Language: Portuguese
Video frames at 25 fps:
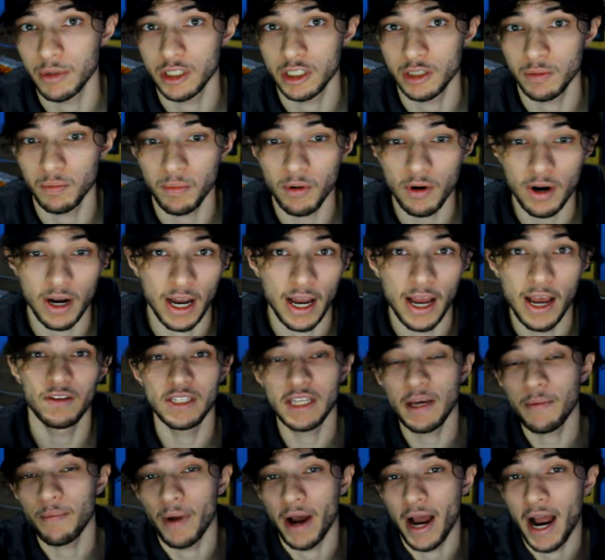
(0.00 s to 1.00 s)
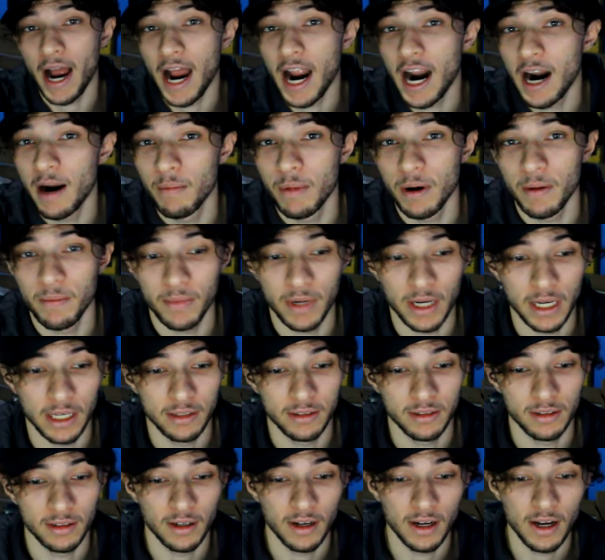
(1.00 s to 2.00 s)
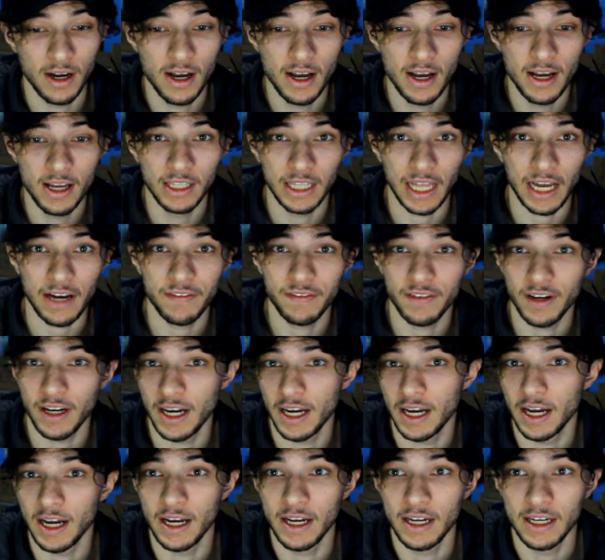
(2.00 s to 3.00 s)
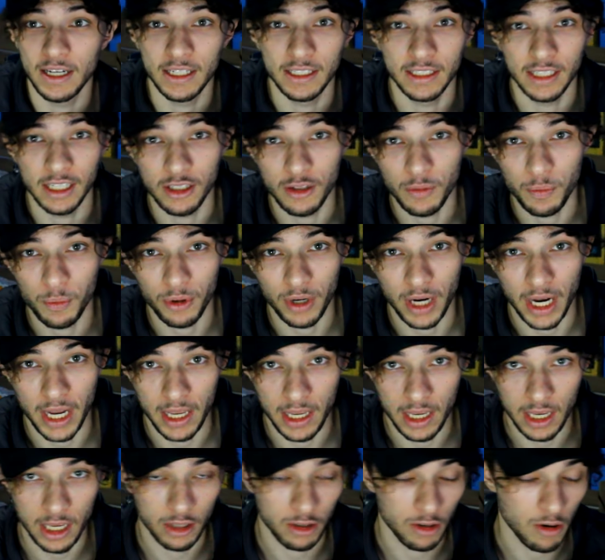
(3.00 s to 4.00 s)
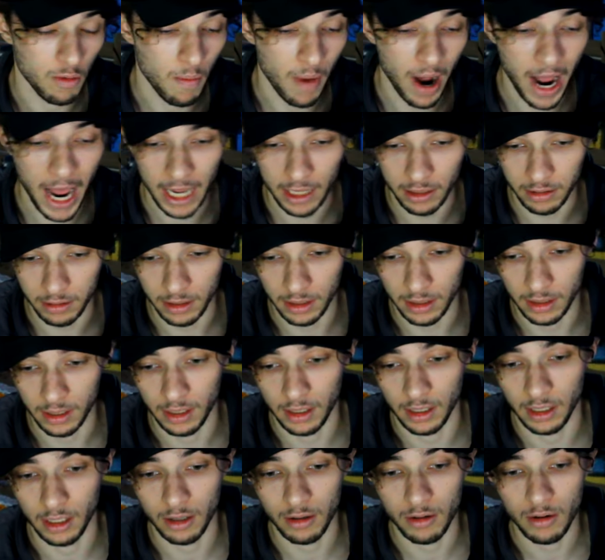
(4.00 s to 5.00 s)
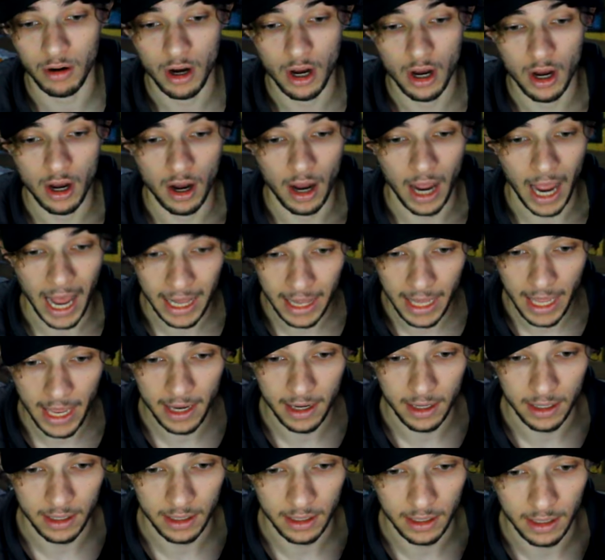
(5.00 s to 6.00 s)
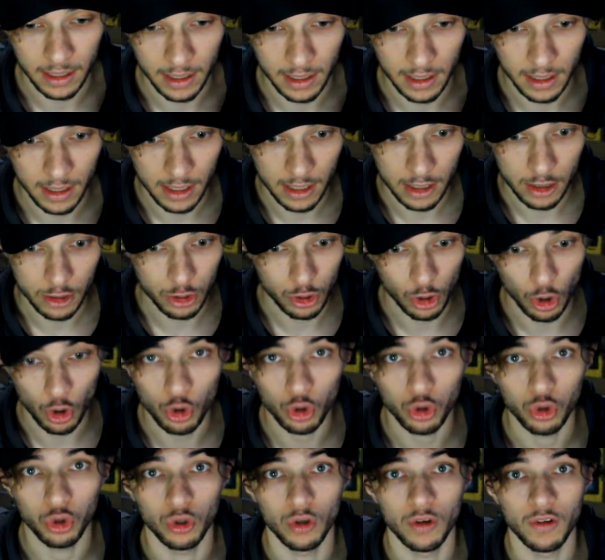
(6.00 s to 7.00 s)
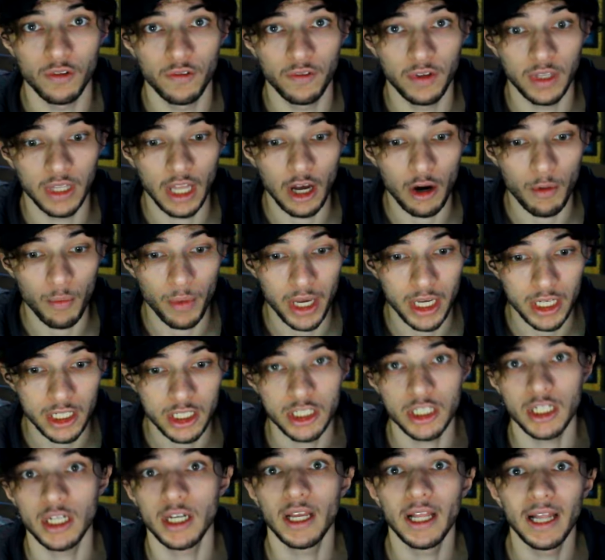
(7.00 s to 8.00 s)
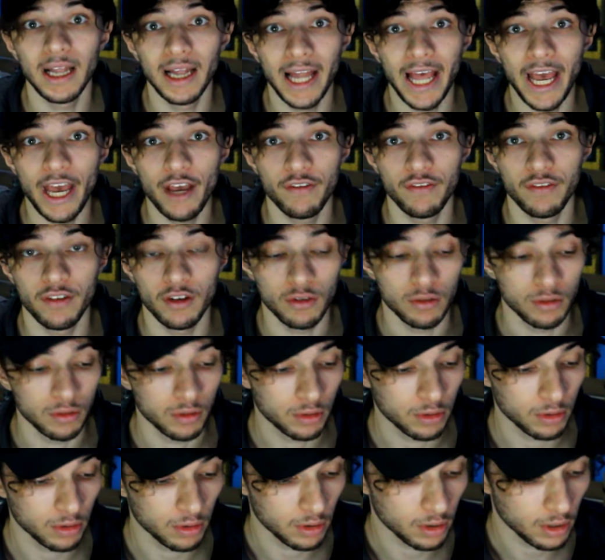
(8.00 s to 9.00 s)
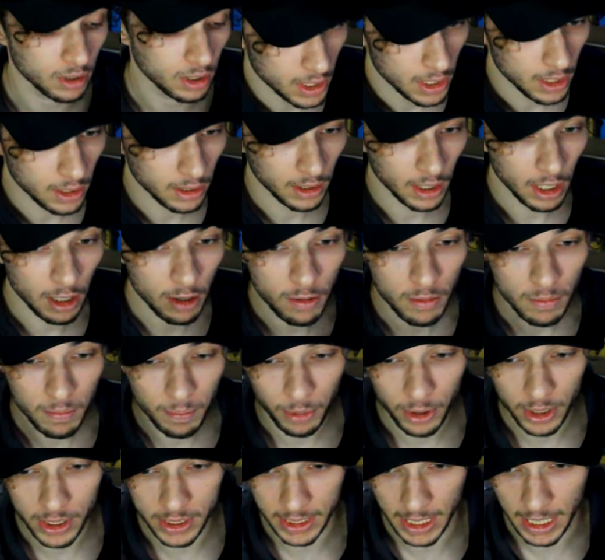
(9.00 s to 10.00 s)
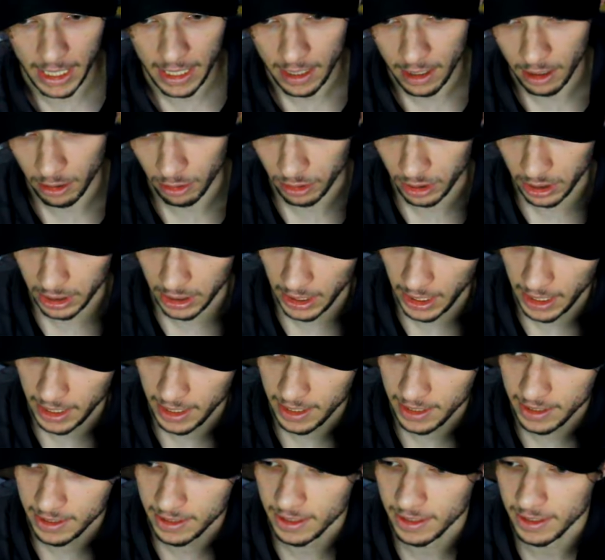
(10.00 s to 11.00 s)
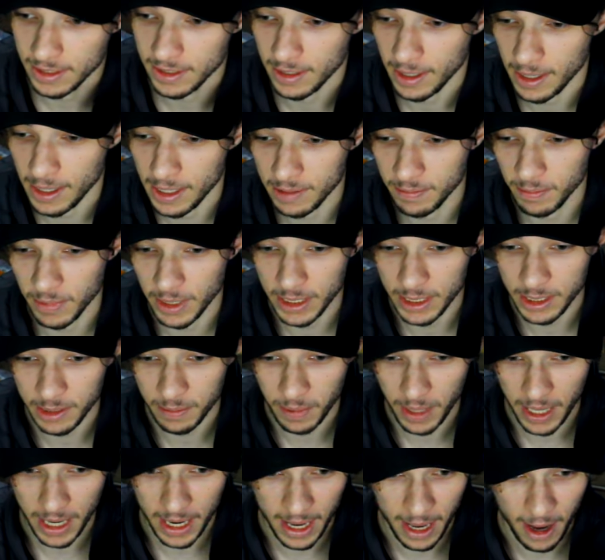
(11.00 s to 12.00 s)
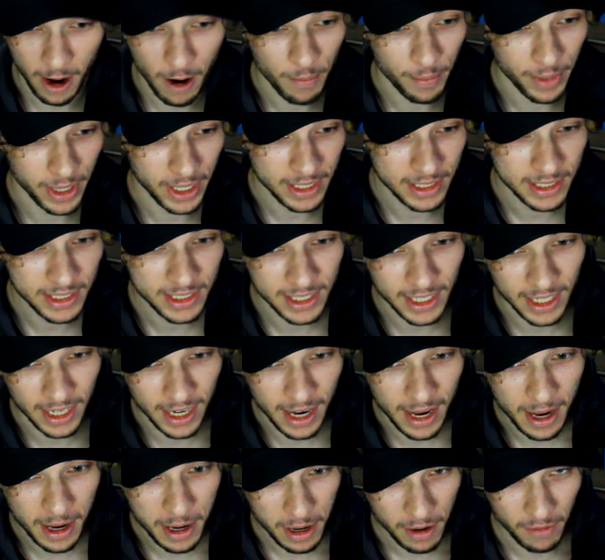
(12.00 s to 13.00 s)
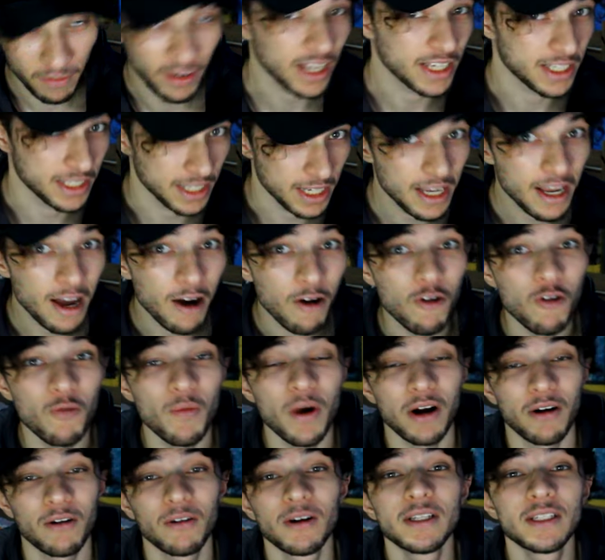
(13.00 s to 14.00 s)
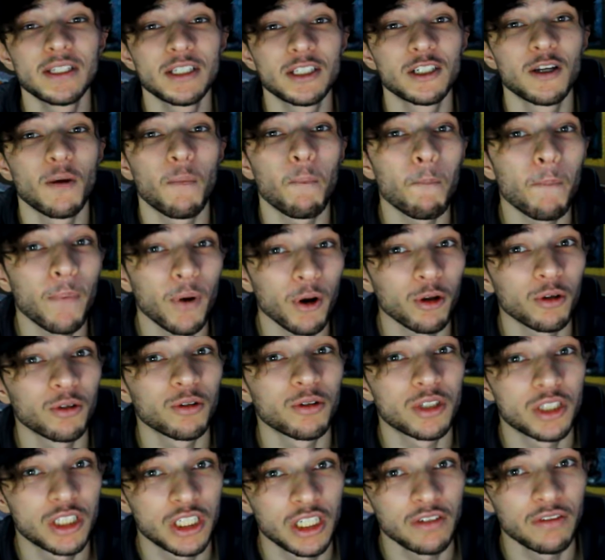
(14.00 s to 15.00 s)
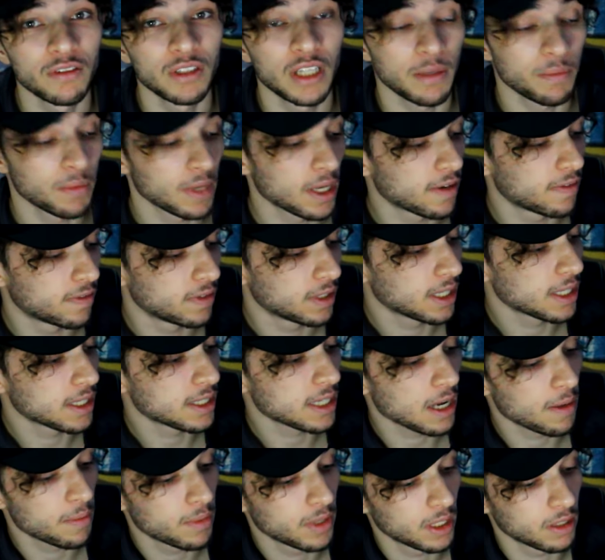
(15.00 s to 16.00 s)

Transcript: Tipo, porra, fiz a barba, mano, tava andando por aí no mato, entendeu? Alegre, solto, finalmente leve com tudo. Então, pois é, eu tirei esses três meses para realmente fazer alguma coisa de produtivo da minha vida, sabe?